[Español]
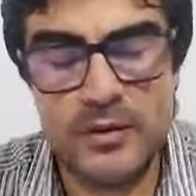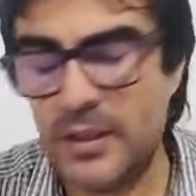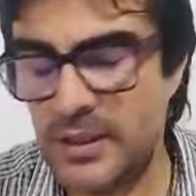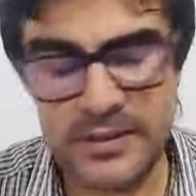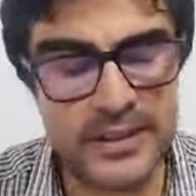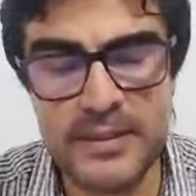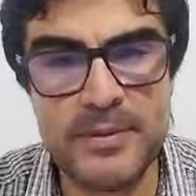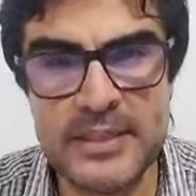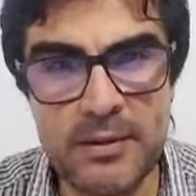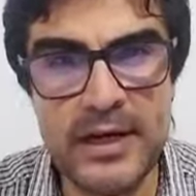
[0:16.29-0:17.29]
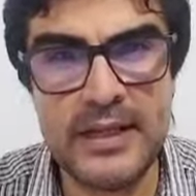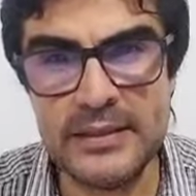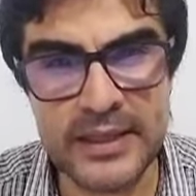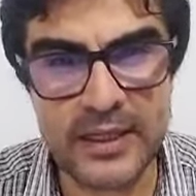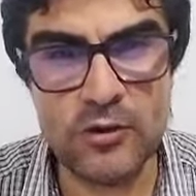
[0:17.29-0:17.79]
eh, ya se pasaba
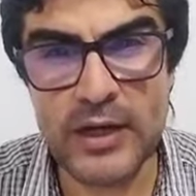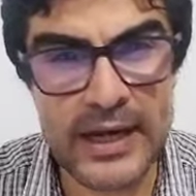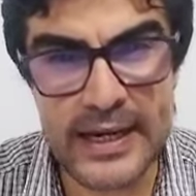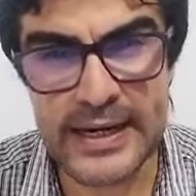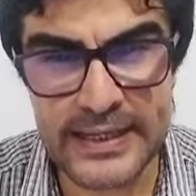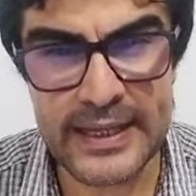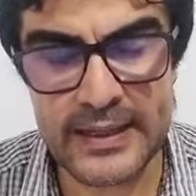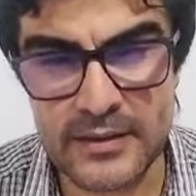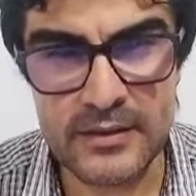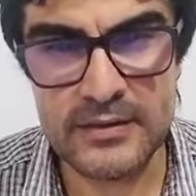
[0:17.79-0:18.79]
el terreno de la ilegalidad